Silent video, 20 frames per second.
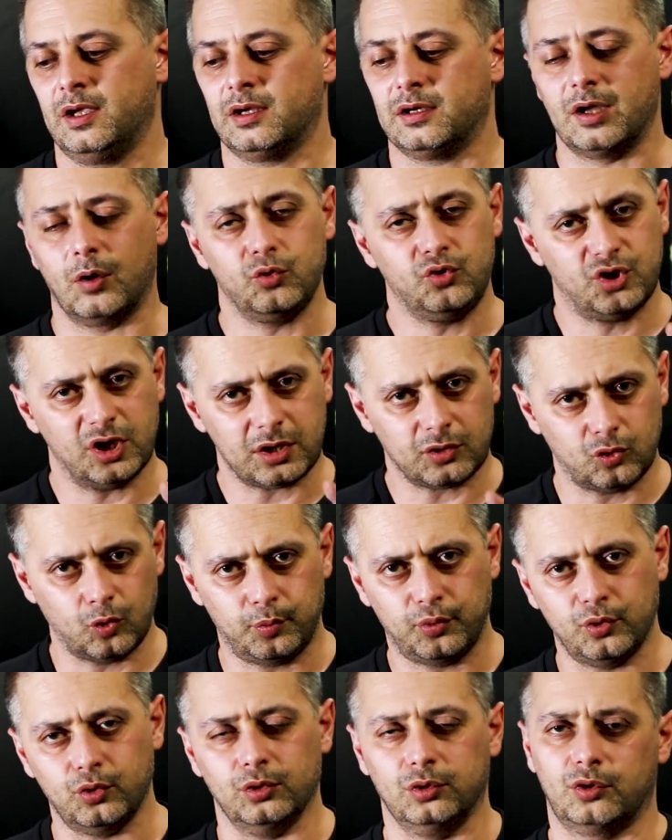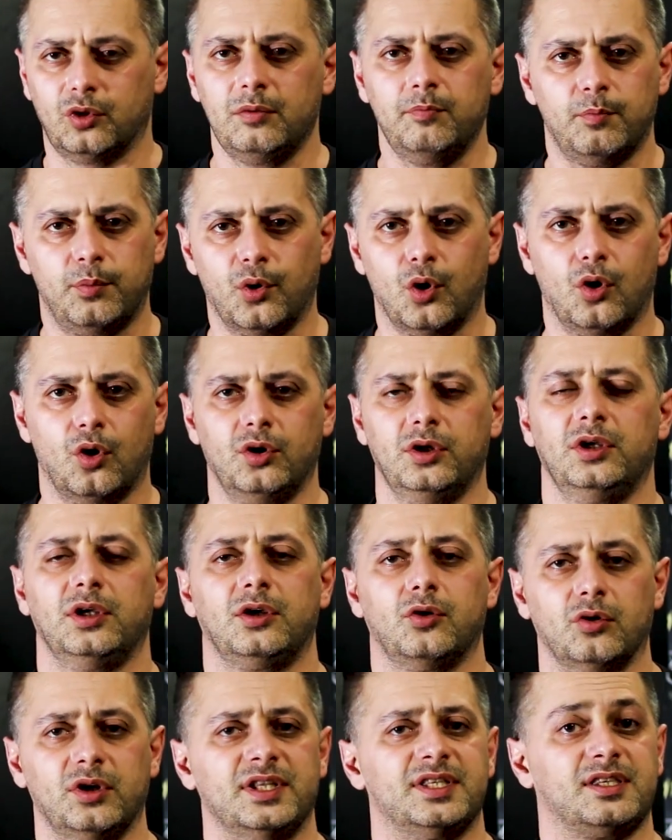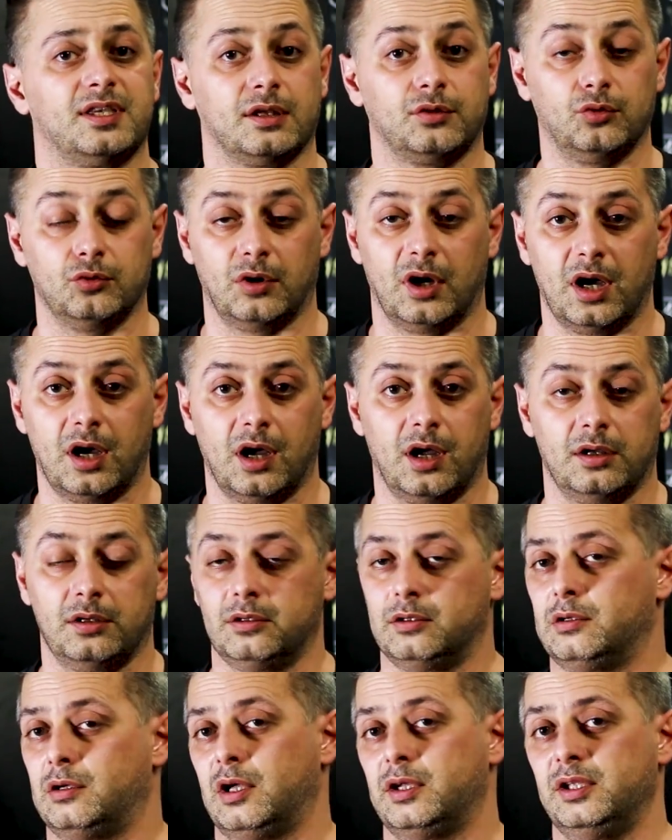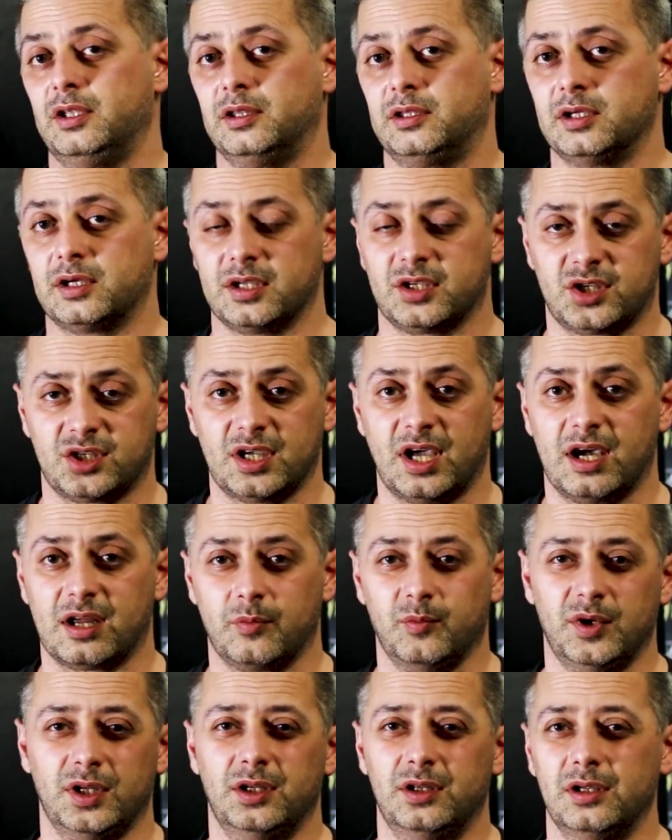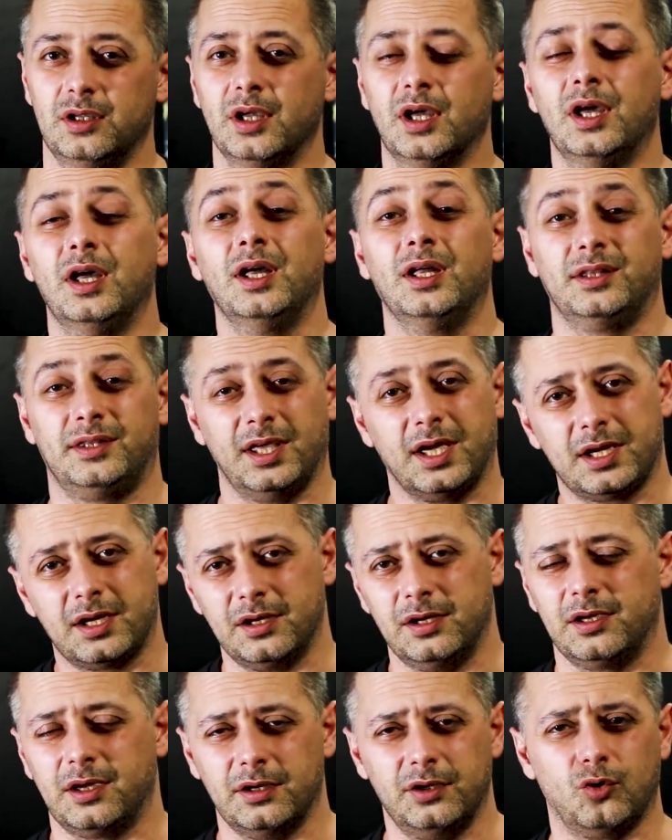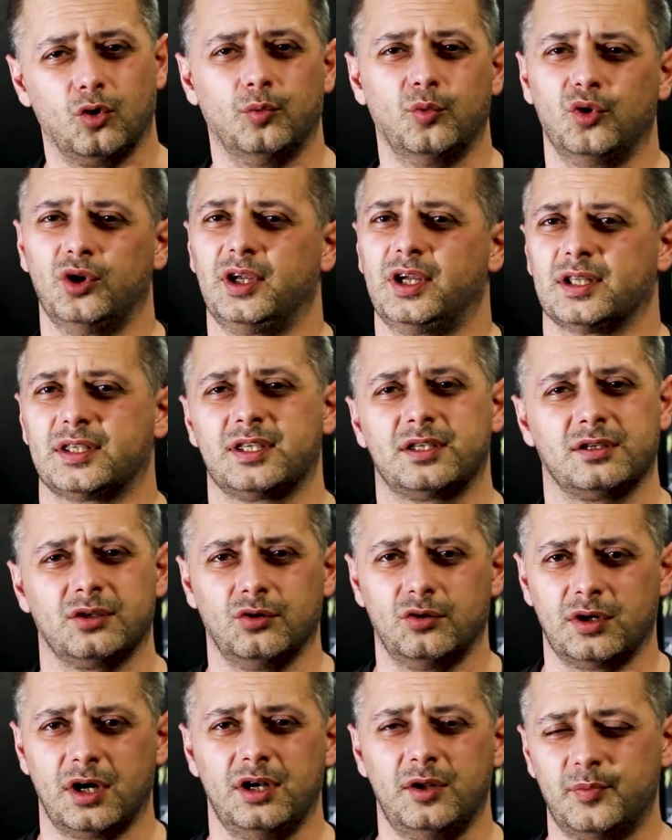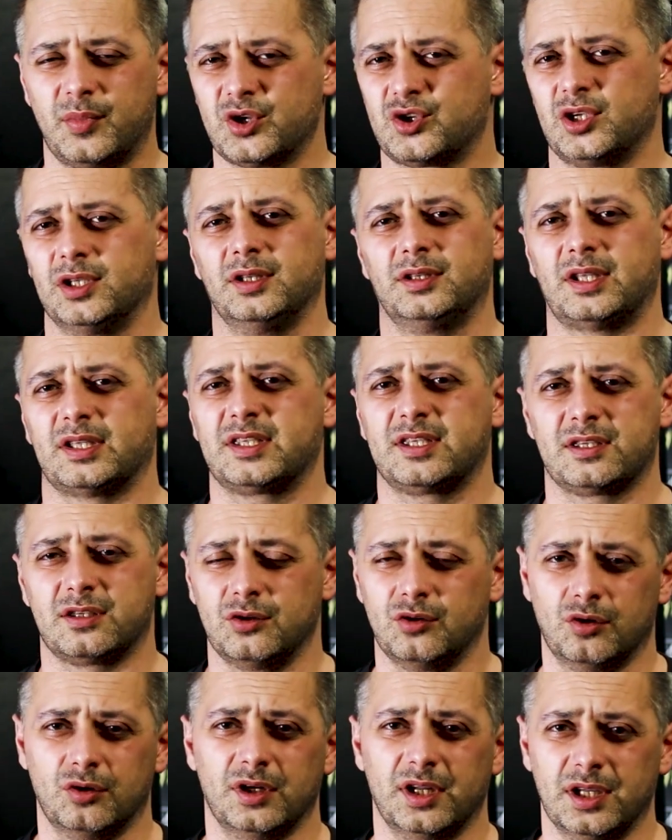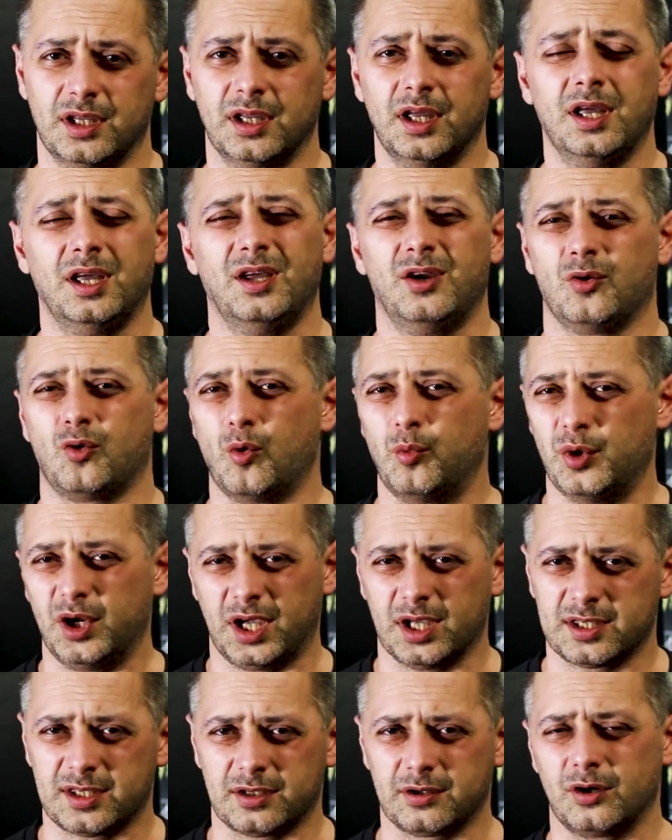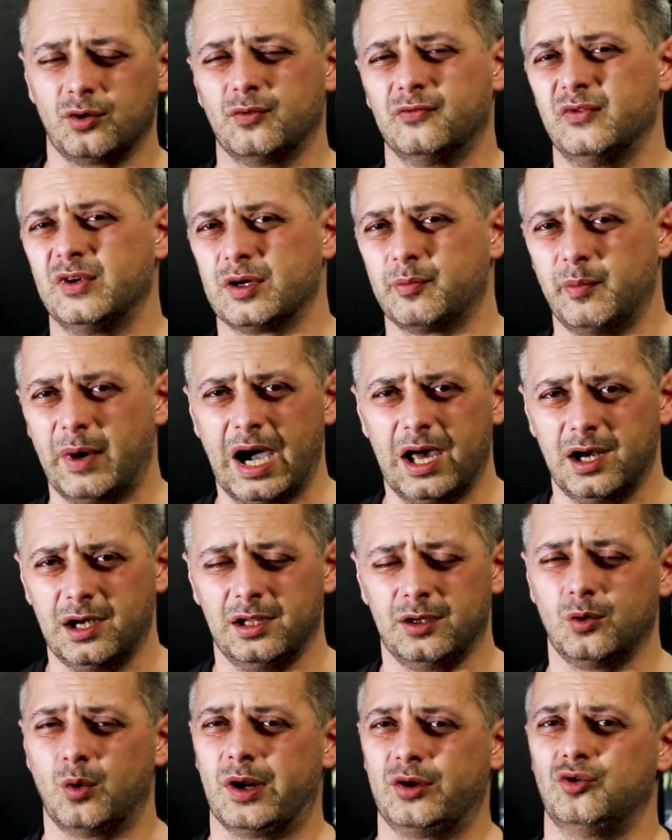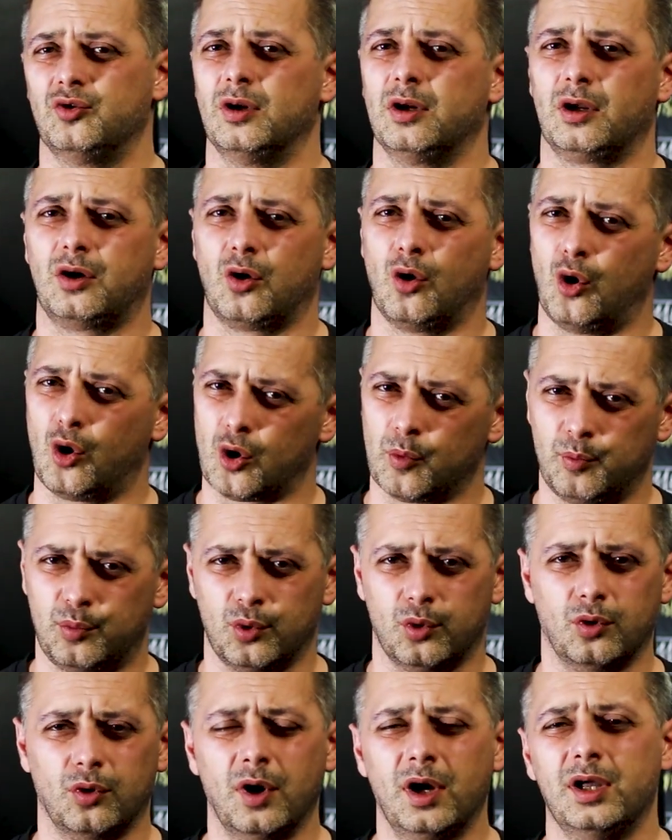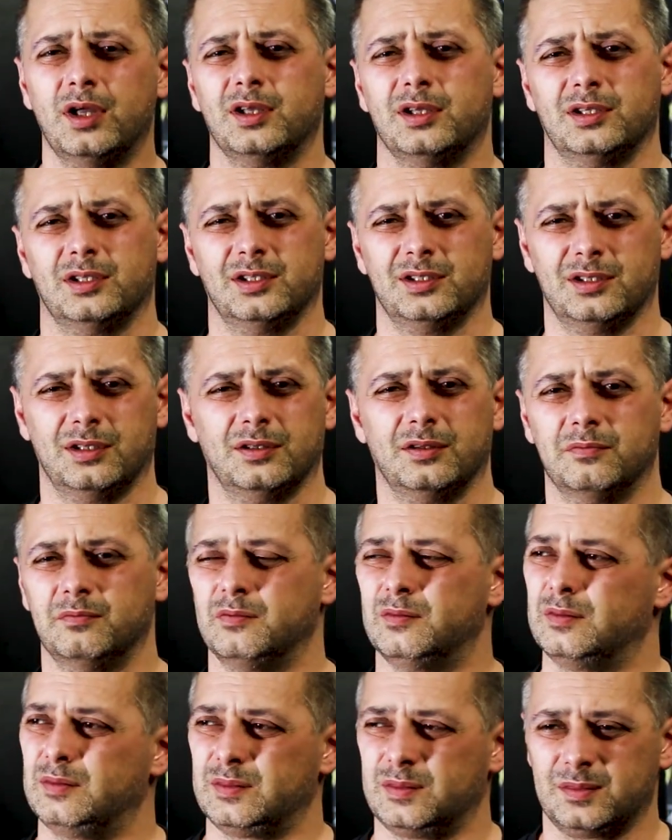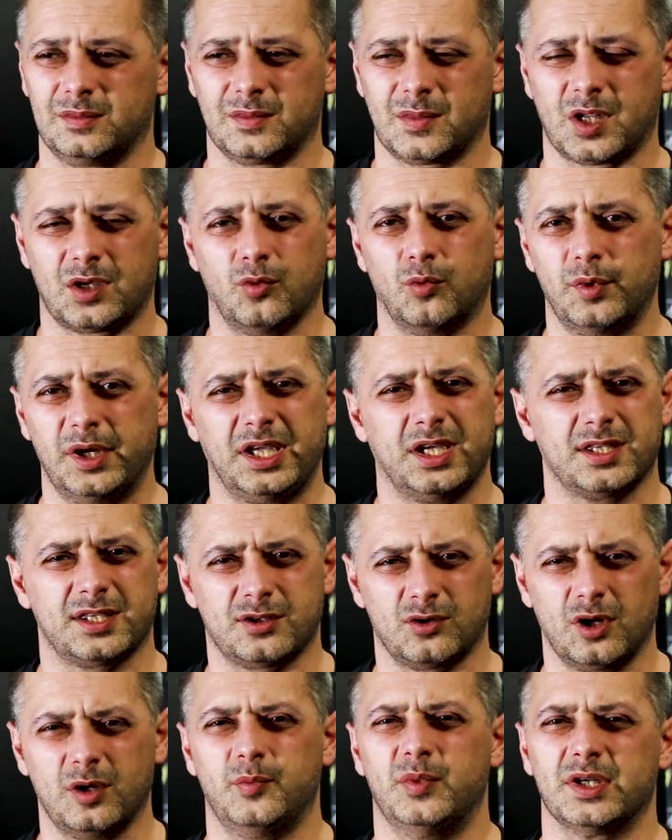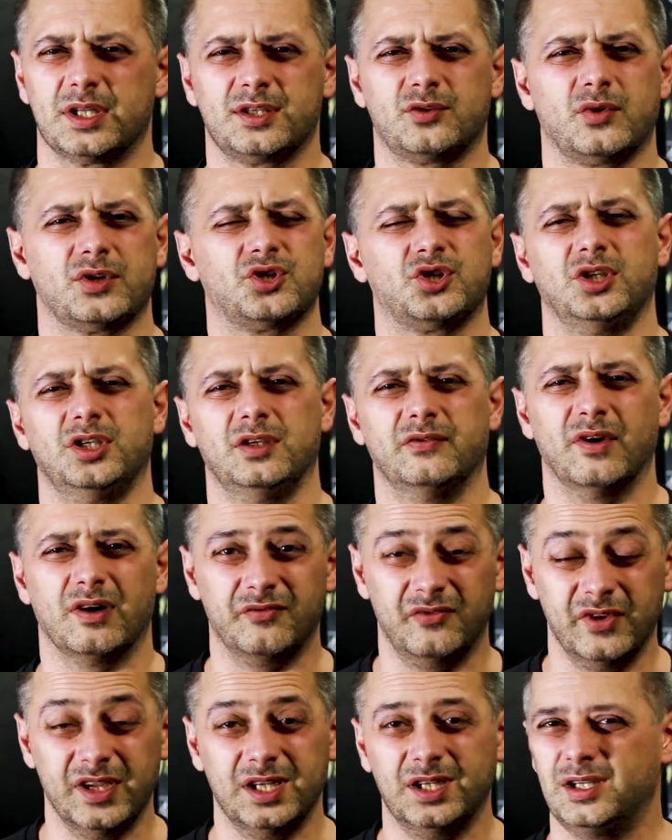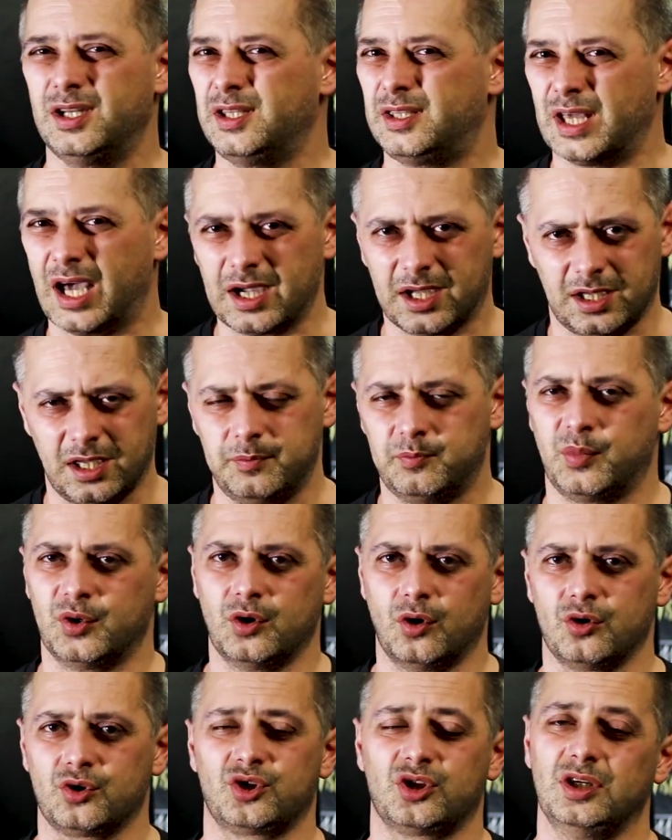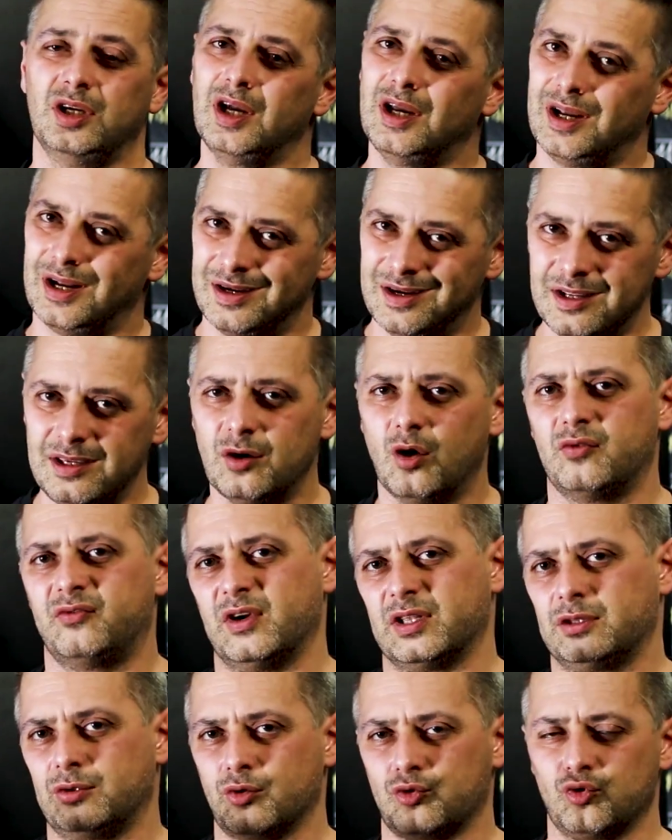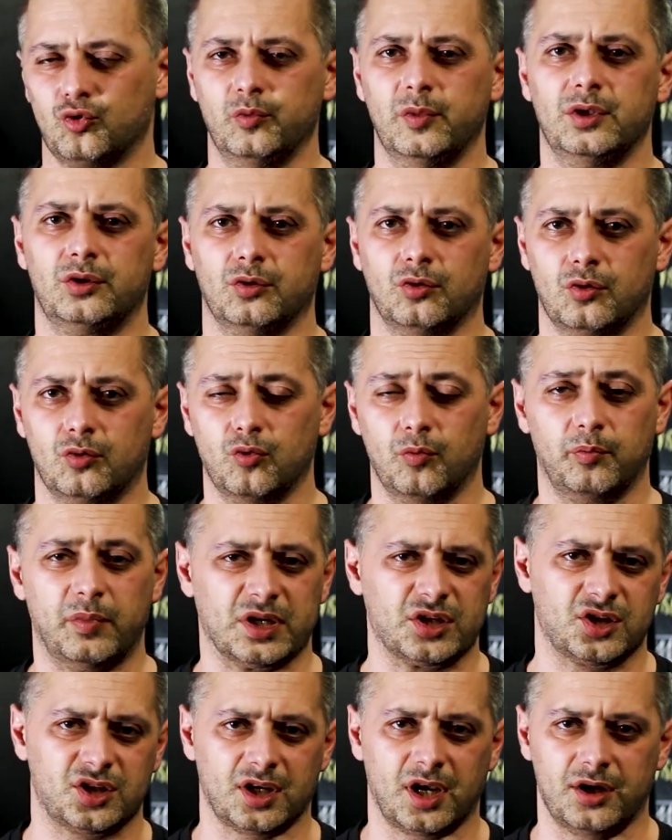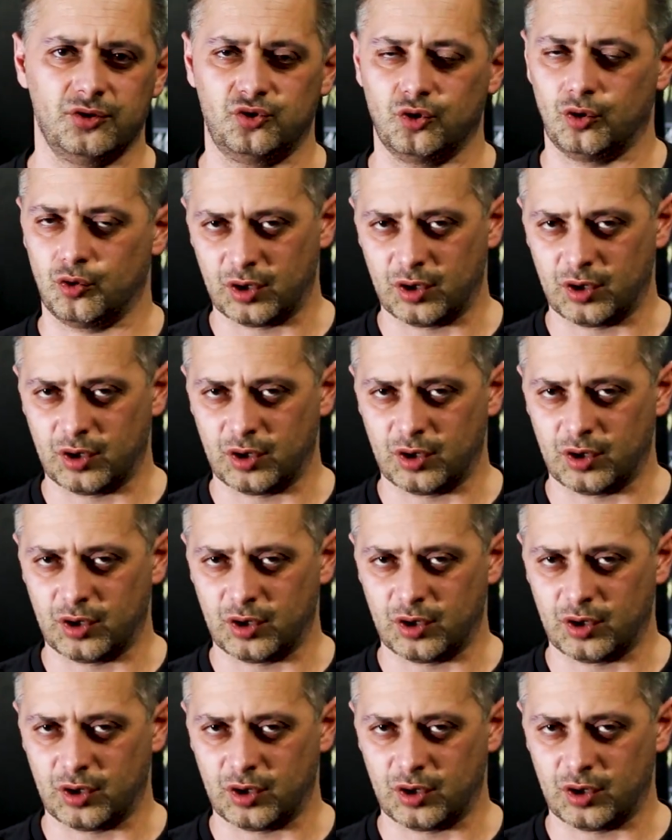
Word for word: Da un certo punto in poi, che ho iniziato a, eh, ad interessarmi di tecniche di comunicazione, di presentazione, comunicazione non verbale, linguaggio del corpo, ehm, comunicazione persuasiva, vendita, anche ipnosi, lì ho fatto subito un passaggio.